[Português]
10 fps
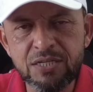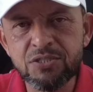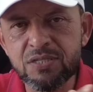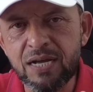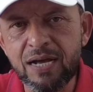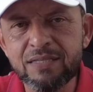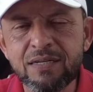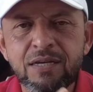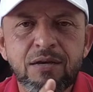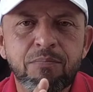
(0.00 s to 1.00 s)
na
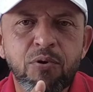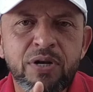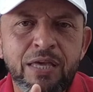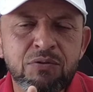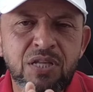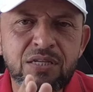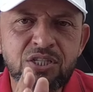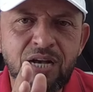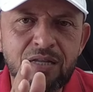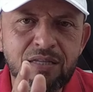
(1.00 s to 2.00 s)
estrada, porém eu
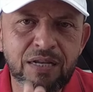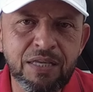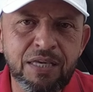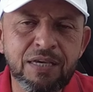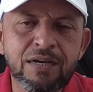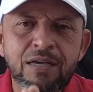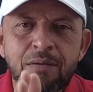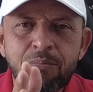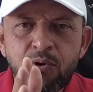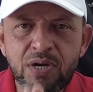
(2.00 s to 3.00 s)
descartaria
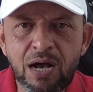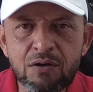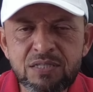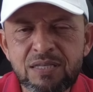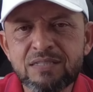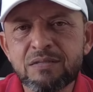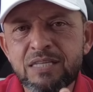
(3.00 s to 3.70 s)
por causa desse,